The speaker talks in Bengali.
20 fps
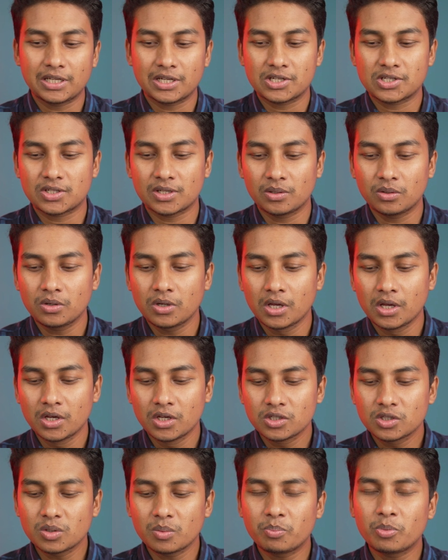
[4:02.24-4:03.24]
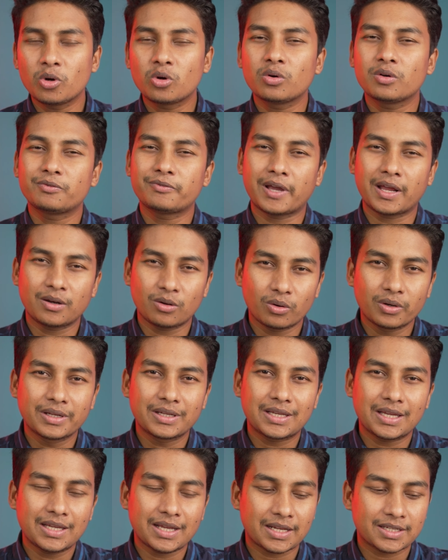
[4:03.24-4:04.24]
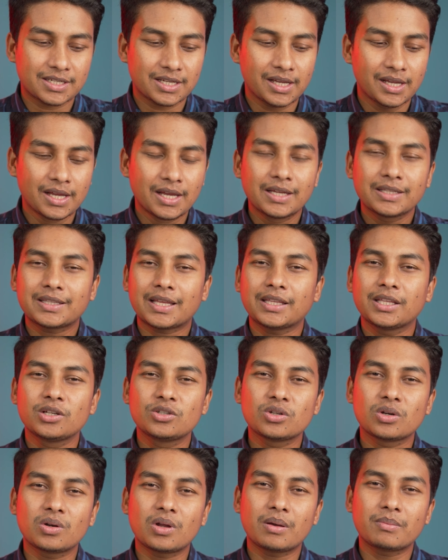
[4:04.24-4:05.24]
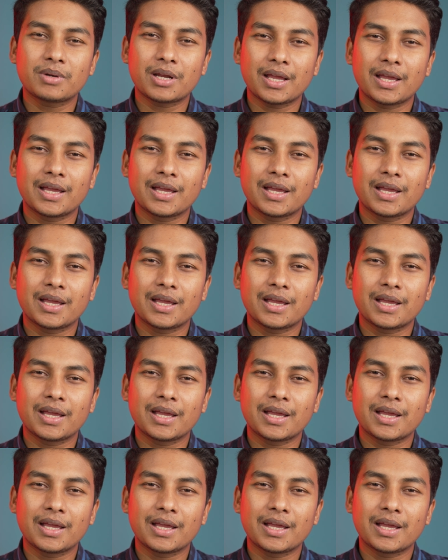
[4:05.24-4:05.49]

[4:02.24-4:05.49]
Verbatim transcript: নিয়ে এসেছিল সো পোকোর ফ্যান অনেকেই আছে তাদের জন্য আমরা